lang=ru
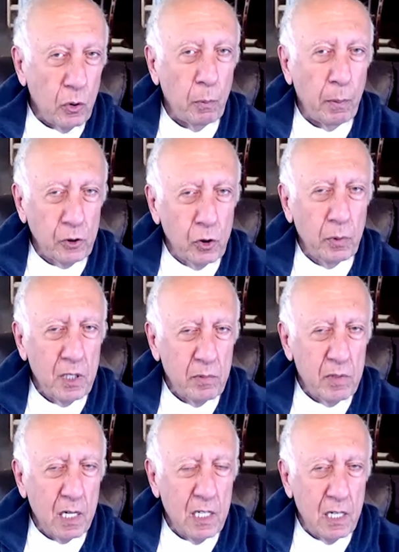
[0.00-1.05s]
Под думанием
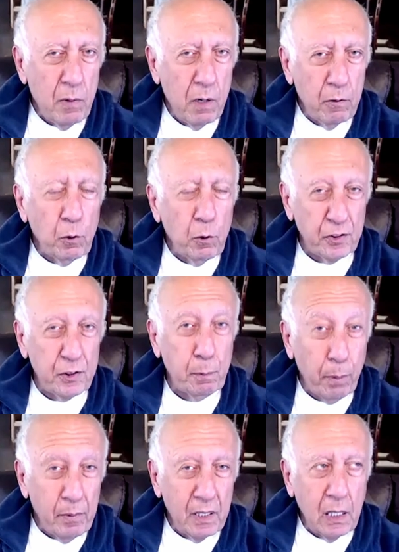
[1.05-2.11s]
я не имею в виду
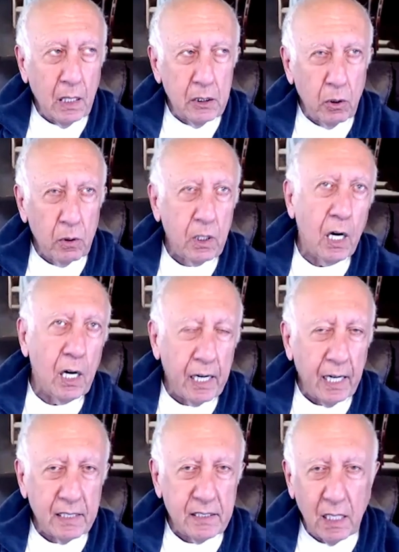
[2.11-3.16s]
вспоминать долго,
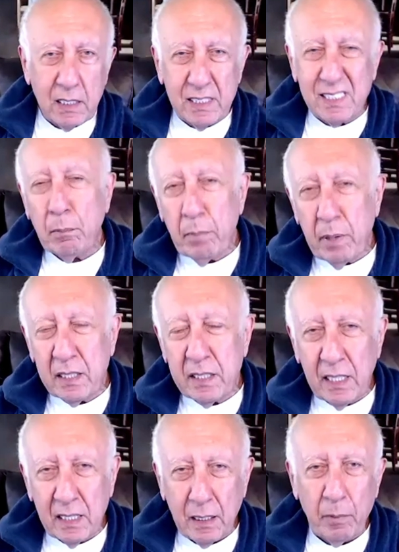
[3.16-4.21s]
какая столица
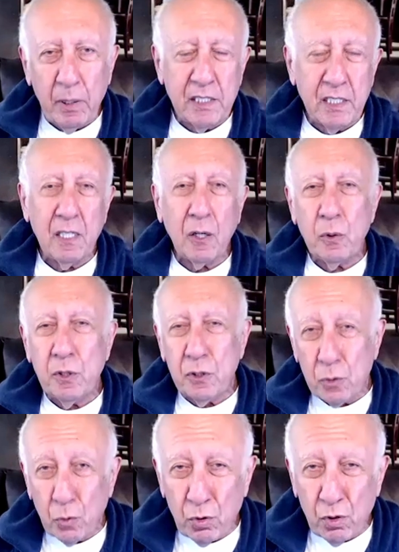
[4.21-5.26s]
Бельгии там и где находится
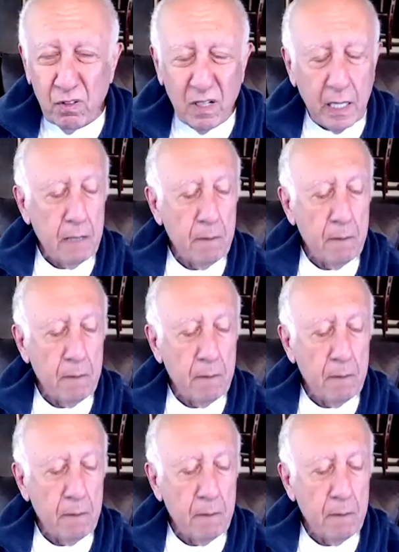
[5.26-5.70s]
Уругвай.